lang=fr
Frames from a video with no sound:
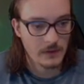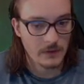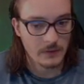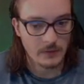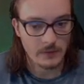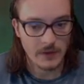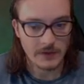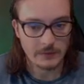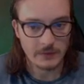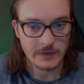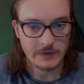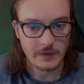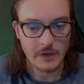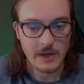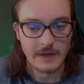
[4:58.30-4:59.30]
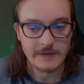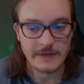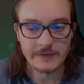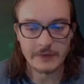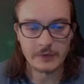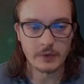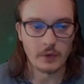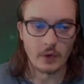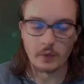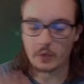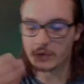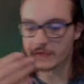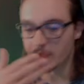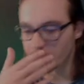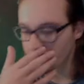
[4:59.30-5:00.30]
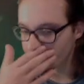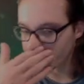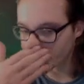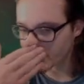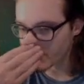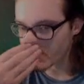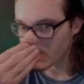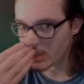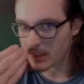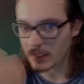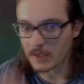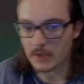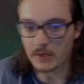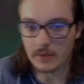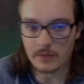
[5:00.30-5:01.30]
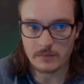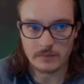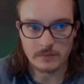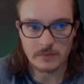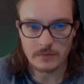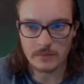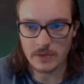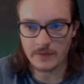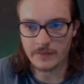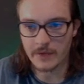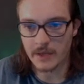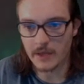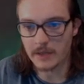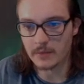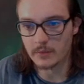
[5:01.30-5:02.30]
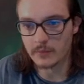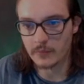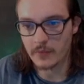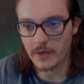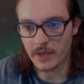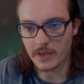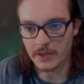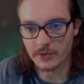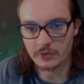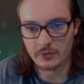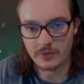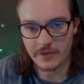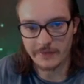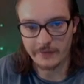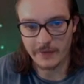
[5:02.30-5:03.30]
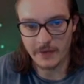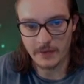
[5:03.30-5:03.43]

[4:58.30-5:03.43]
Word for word: Donc voilà, tous les gens. C'est sûr que aussi, on peut penser à. On, l'avait raid l'autre fois là, Ishu qui fait